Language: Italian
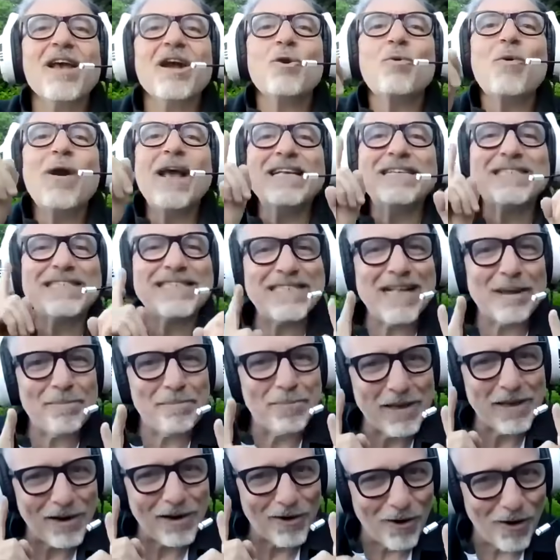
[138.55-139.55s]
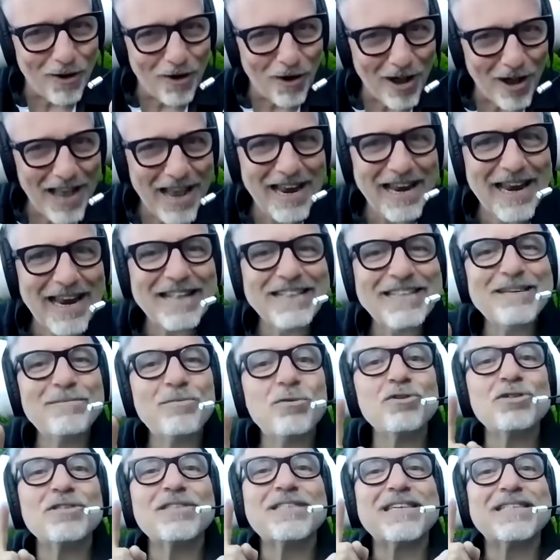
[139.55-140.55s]
Questa però Basta. è la
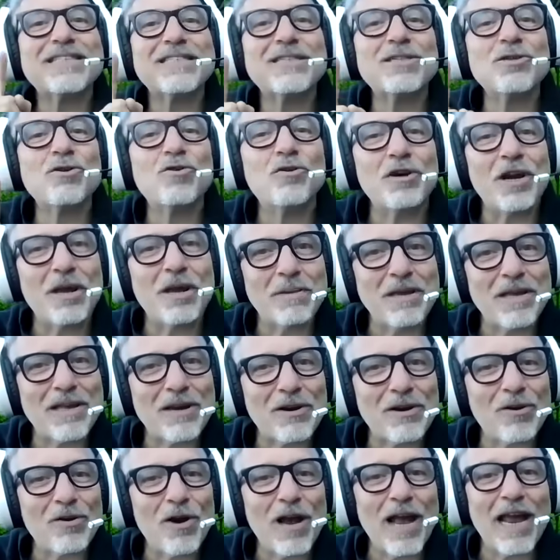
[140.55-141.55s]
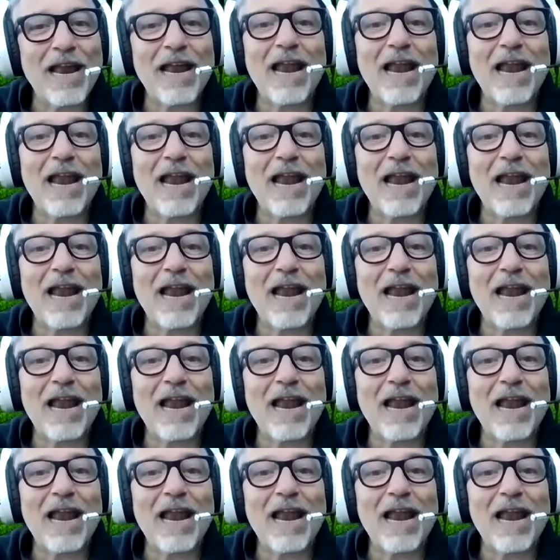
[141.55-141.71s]
dimostrazione, Mirko. E